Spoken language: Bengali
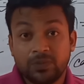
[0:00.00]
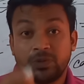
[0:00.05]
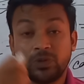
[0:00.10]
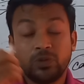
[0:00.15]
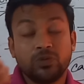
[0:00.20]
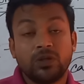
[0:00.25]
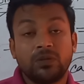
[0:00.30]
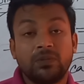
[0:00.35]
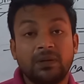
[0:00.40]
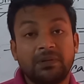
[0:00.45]
খুব
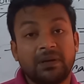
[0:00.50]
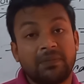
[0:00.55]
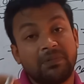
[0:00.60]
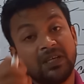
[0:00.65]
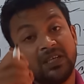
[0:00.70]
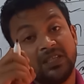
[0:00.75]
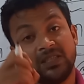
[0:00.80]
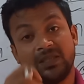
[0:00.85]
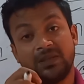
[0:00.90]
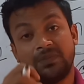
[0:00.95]
সুন্দরভাবে আপনি
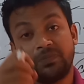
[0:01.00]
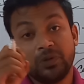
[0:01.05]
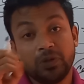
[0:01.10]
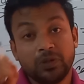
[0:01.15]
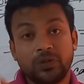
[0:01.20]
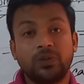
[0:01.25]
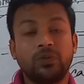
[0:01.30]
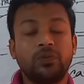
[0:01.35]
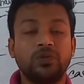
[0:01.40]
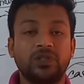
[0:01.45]
নিজের
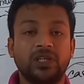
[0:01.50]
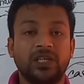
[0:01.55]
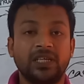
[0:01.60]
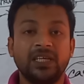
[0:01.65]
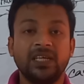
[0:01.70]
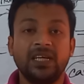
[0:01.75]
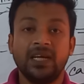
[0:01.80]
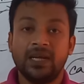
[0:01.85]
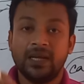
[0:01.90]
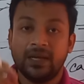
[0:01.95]
প্রয়োজন অনুযায়ী
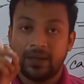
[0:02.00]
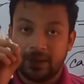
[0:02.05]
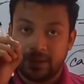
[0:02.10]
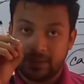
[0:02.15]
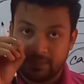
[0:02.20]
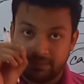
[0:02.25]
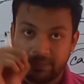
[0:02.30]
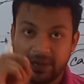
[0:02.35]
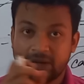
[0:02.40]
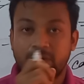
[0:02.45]

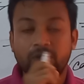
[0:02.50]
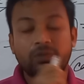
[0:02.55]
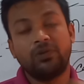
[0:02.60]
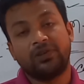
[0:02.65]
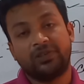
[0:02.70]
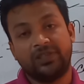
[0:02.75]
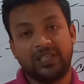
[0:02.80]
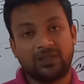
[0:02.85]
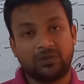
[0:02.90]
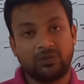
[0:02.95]
বাক্যগুলো
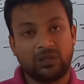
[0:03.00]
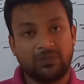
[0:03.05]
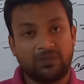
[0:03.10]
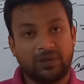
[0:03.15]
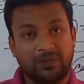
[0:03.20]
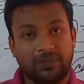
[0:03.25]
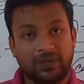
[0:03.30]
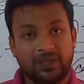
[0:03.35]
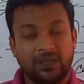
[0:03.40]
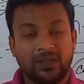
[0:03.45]
ক্রিয়েট করতে
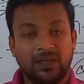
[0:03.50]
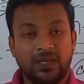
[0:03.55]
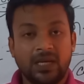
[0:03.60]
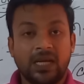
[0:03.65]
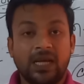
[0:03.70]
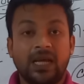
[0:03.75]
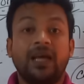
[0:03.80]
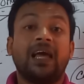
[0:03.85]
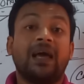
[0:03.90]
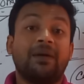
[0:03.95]
পারবেন
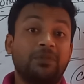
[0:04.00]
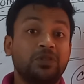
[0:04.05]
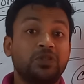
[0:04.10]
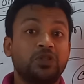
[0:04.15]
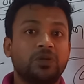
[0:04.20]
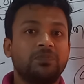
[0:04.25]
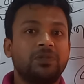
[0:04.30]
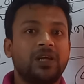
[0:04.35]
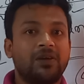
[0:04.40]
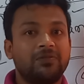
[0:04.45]
এমন
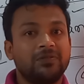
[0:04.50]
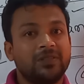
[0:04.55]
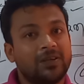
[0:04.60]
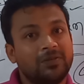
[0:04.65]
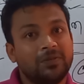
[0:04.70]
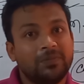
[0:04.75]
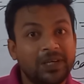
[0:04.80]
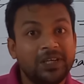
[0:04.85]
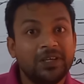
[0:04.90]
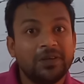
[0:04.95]
সব দারুণ
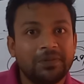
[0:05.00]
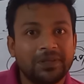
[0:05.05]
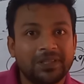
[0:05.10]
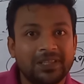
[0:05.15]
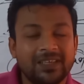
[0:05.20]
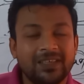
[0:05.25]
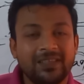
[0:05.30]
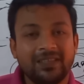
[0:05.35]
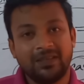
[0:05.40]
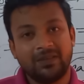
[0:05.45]
দারুণ ভিডিও
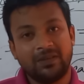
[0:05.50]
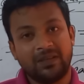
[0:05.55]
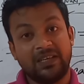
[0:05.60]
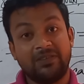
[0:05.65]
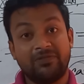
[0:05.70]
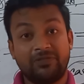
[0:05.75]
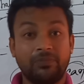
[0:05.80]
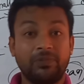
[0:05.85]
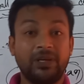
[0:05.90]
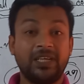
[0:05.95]
পেতে
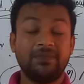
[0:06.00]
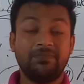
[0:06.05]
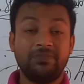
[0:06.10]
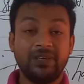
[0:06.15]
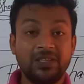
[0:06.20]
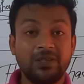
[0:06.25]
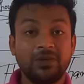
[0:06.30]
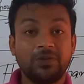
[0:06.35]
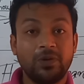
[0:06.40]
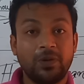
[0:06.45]
ইনফরমেটিভ
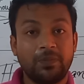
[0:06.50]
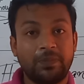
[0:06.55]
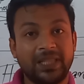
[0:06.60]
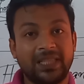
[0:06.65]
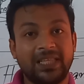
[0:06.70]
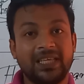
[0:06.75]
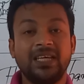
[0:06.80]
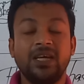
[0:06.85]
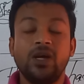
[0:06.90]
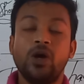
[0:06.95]
ভিডিওগুলো
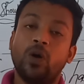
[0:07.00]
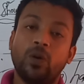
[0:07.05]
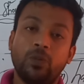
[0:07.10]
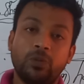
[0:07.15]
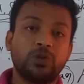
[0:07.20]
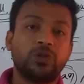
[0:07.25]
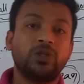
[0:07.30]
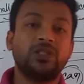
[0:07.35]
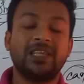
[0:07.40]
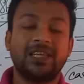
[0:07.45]
পেতে
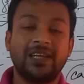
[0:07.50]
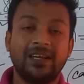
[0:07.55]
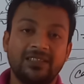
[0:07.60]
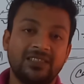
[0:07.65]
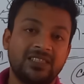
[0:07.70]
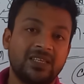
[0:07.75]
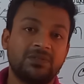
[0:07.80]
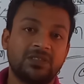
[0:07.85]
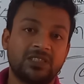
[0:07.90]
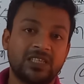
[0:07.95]
অবশ্যই চ্যানেলটি
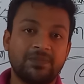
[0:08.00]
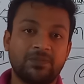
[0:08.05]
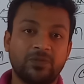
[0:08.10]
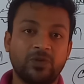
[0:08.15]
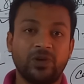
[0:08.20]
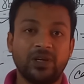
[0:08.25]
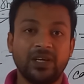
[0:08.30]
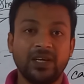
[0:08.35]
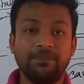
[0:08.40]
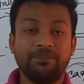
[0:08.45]
সাবস্ক্রাইব
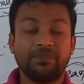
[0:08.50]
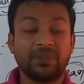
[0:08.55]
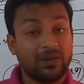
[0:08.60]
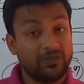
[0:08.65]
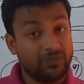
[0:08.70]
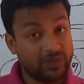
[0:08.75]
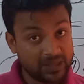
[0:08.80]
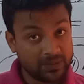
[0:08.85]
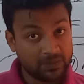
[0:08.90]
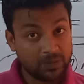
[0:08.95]
করে
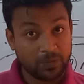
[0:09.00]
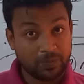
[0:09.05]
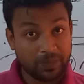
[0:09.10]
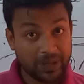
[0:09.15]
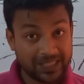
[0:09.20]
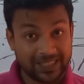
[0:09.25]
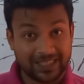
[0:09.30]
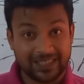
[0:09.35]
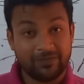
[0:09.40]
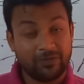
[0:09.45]
ফেসবুক
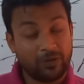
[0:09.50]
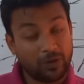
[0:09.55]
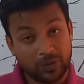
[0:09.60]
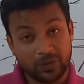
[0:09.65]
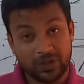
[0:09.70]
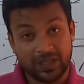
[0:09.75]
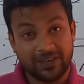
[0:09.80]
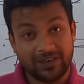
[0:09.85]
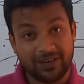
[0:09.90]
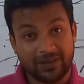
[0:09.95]
পেজটি ফলো
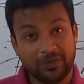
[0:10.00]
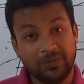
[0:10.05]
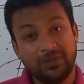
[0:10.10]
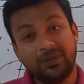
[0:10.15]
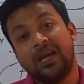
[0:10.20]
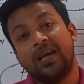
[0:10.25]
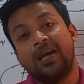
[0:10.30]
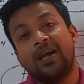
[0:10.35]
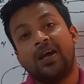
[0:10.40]
দিয়ে রাখুন